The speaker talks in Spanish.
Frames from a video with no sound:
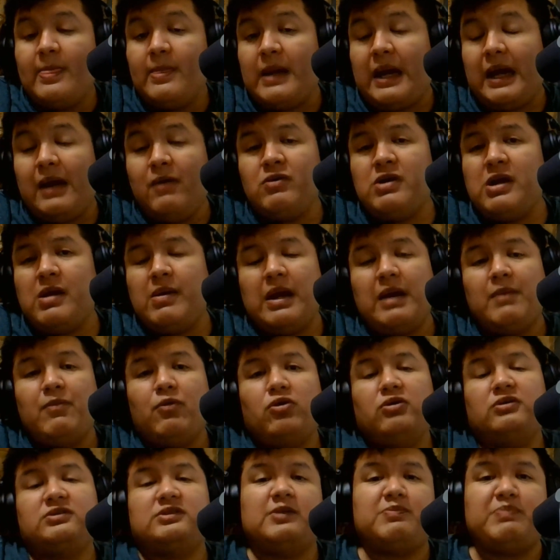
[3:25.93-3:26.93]
A una, a lo
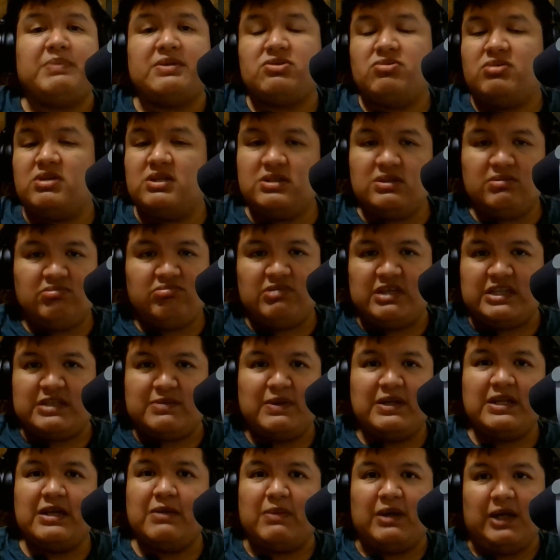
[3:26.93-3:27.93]
mejor a otras personas les
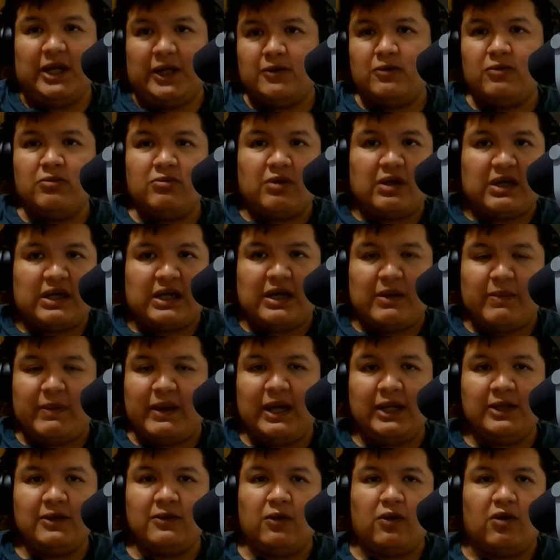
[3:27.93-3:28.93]
viene valiendo un
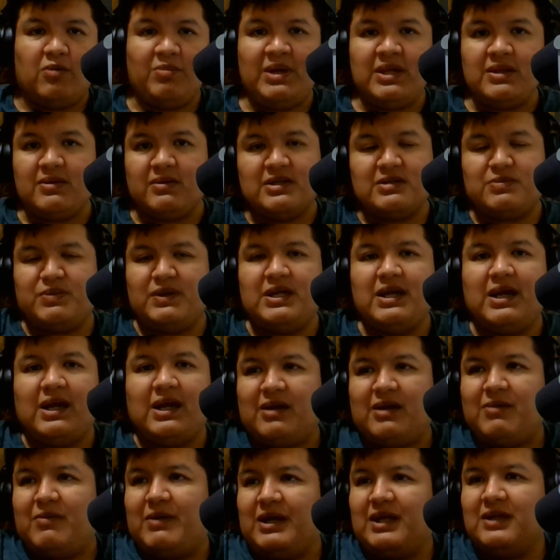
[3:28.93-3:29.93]
reverendo comido, les viene
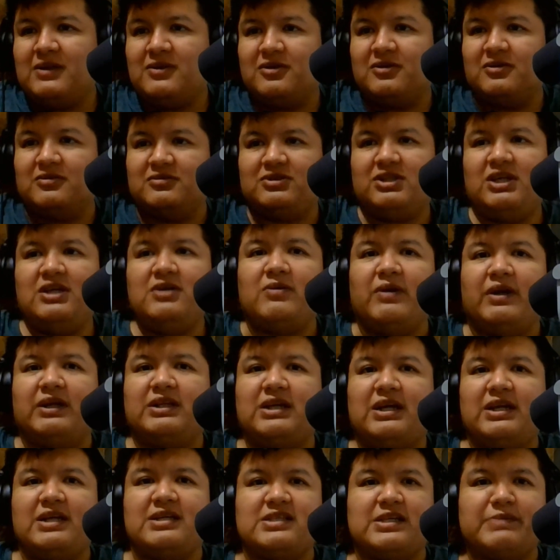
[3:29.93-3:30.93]
valiendo 5
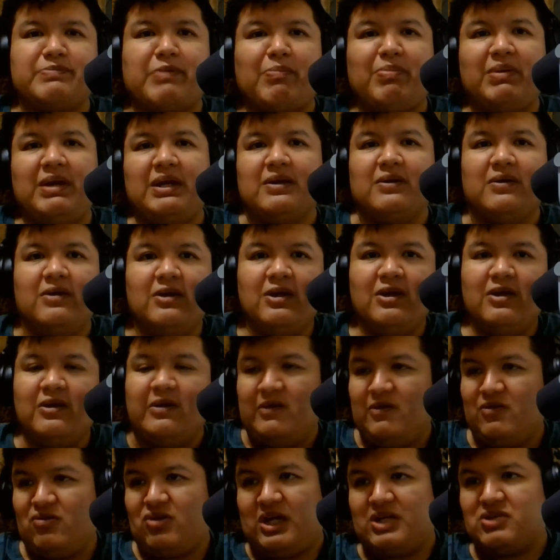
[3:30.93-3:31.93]
hectáreas de pepino,
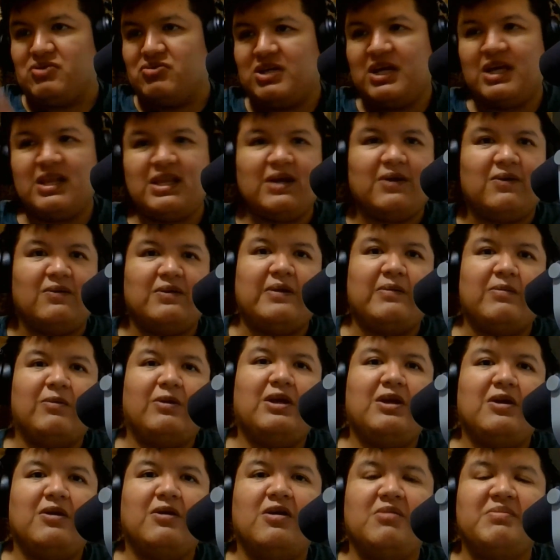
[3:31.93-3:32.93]
lo que suceda con el
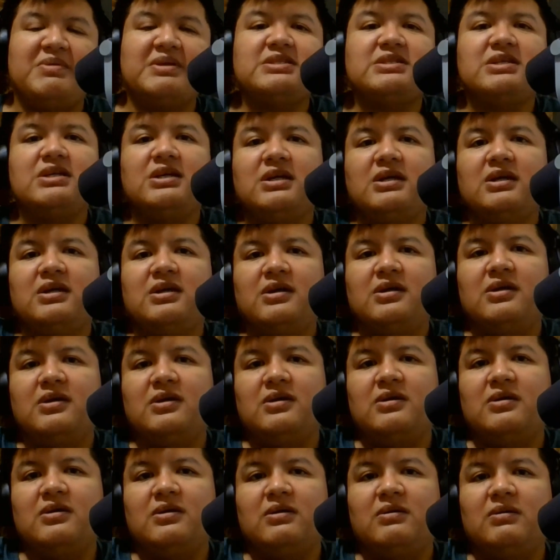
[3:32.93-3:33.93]
bolillo Gómez.
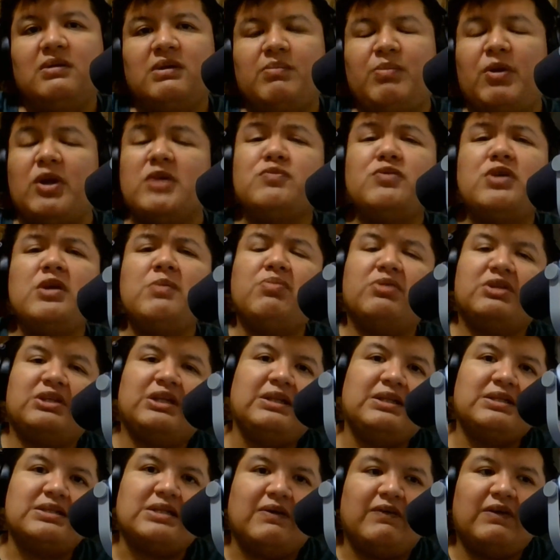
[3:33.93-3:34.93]
Pero es muy
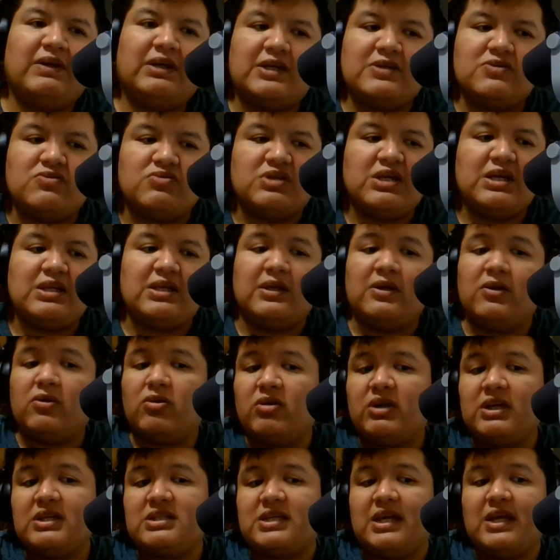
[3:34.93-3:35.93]
importante saber qué sucede. Yo
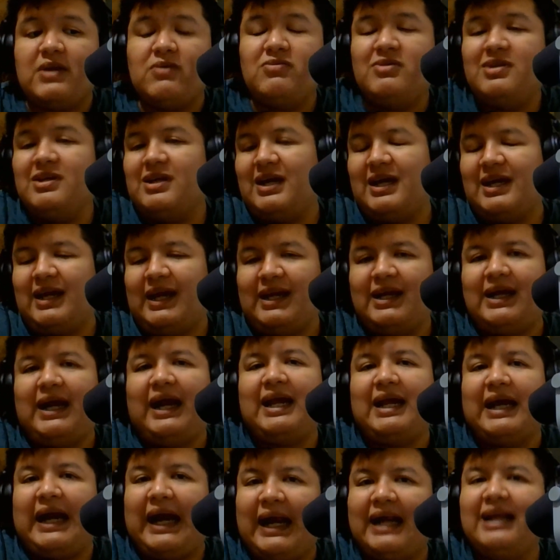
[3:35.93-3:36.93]
creo que si
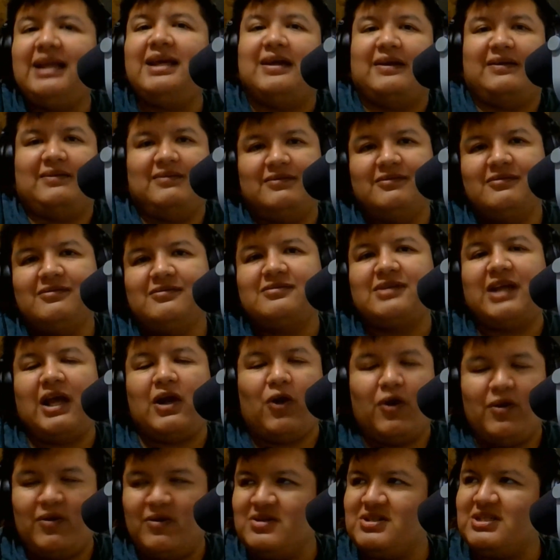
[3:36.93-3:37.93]
hay, alguien que
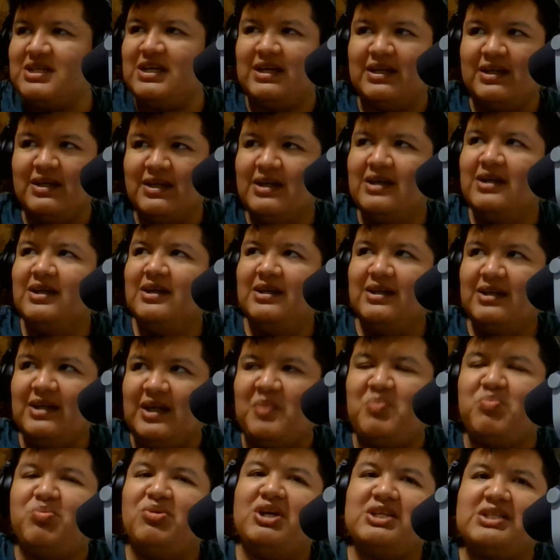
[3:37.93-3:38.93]
conoce
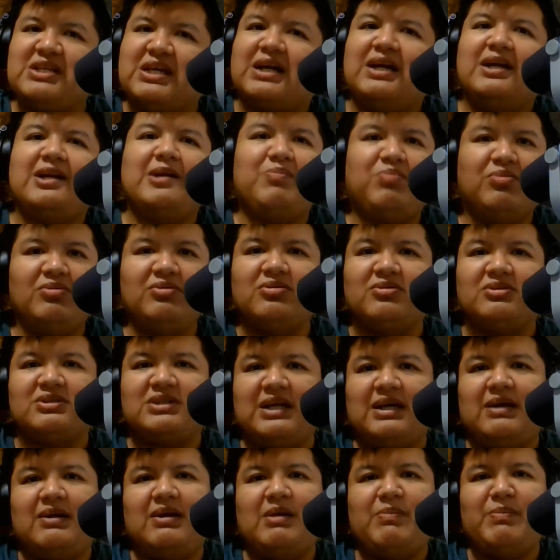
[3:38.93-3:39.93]
y puede sacarle puntos
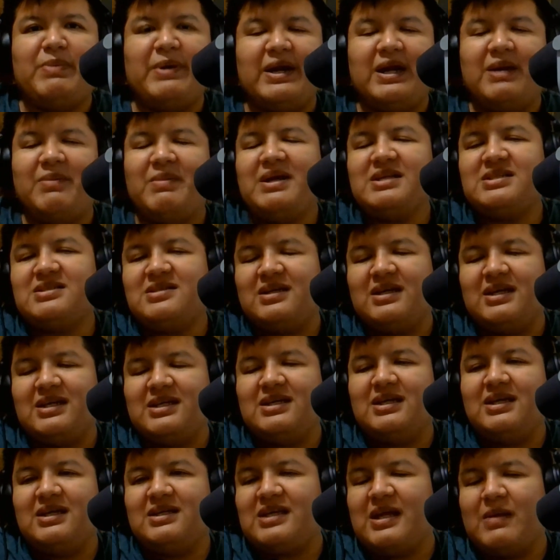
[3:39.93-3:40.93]
a, Panamá,
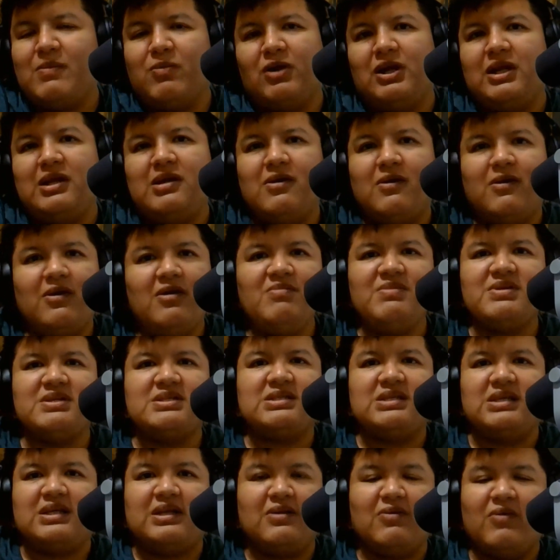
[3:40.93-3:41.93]
es, el bolillo Gómez,
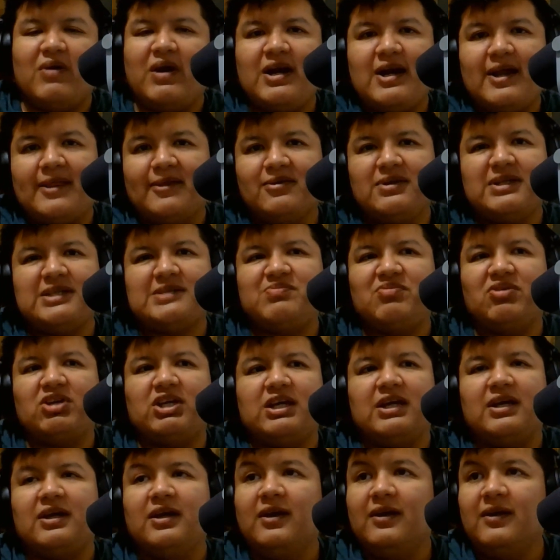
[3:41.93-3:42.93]
sin lugar a dudas,
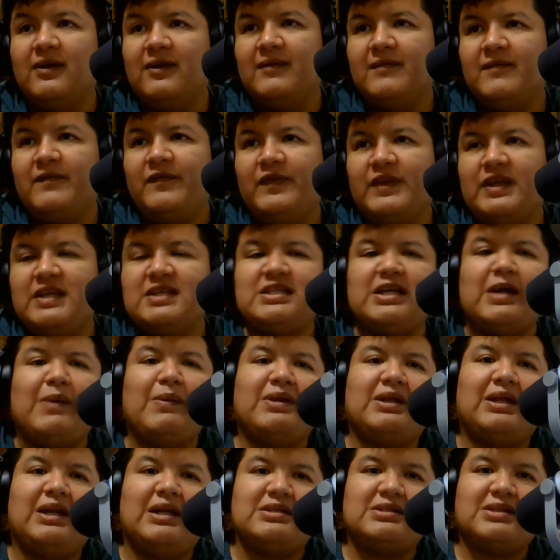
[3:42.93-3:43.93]
porque sabe
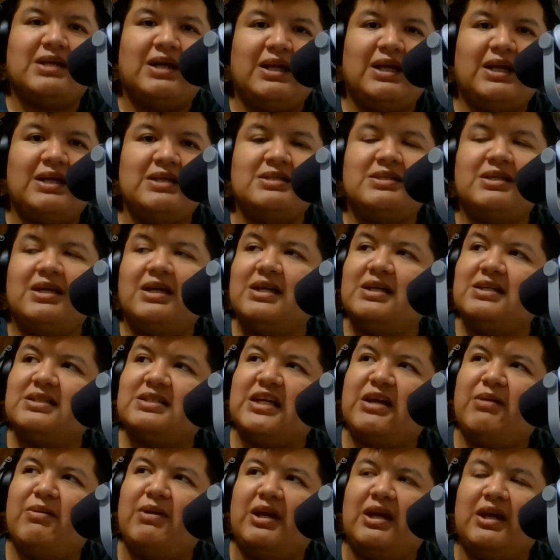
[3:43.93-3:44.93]
de las carencias,
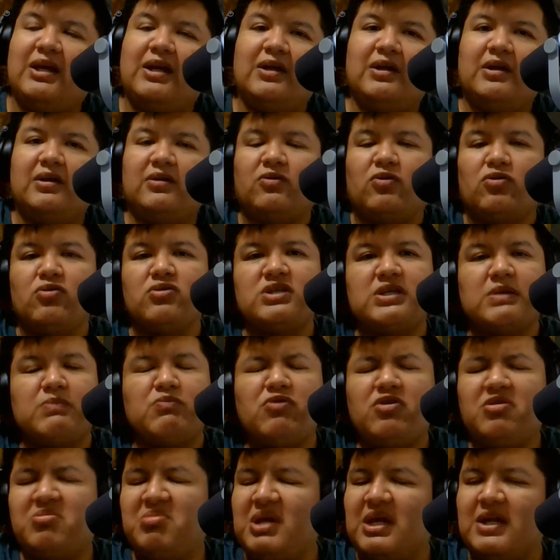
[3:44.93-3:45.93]
sabe, conoce
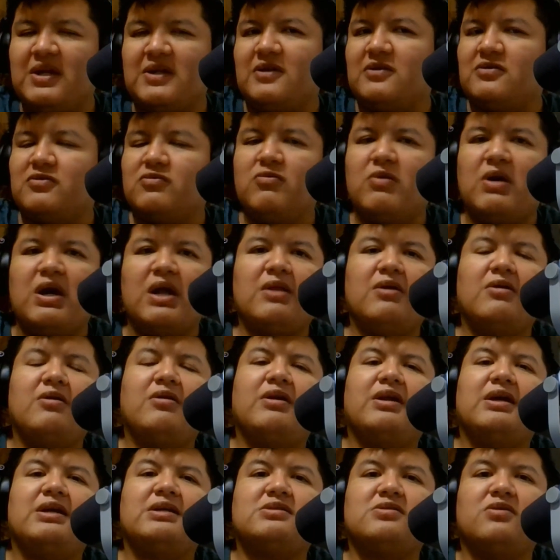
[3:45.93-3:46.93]
muy bien a los
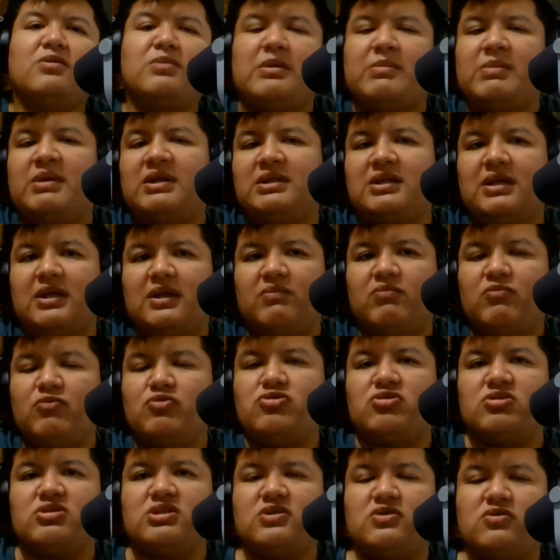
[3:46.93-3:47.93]
jugadores. Obviamente
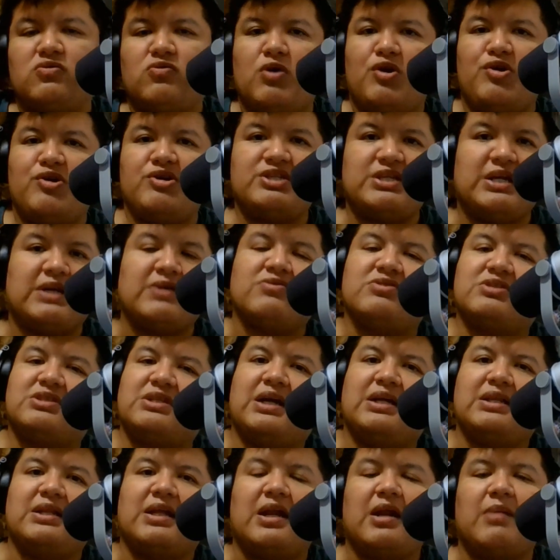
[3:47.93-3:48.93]
muchos de esos jugadores ya no
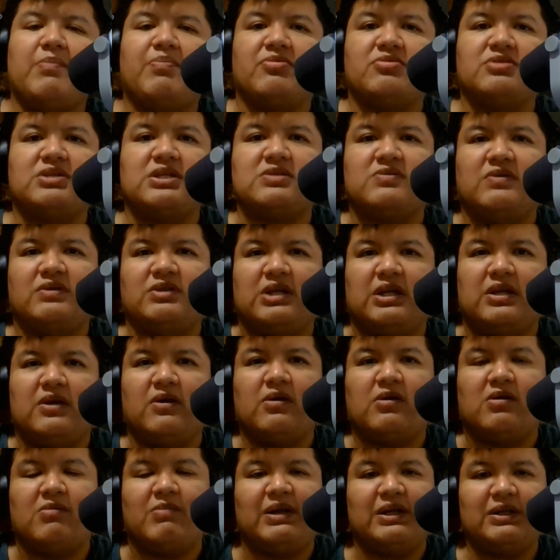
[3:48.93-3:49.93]
están en el proceso
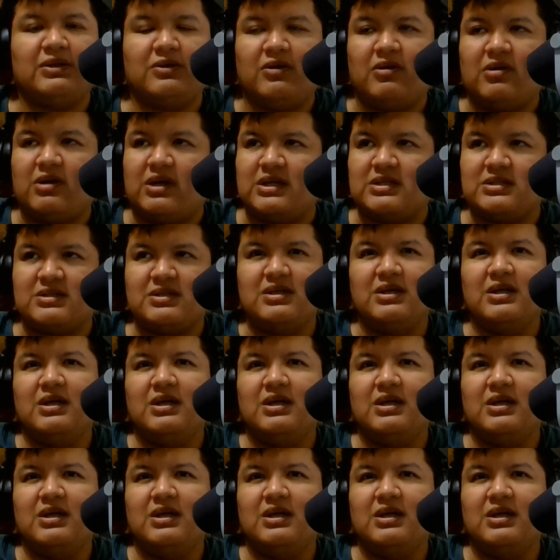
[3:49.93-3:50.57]
anterior, Román Torres,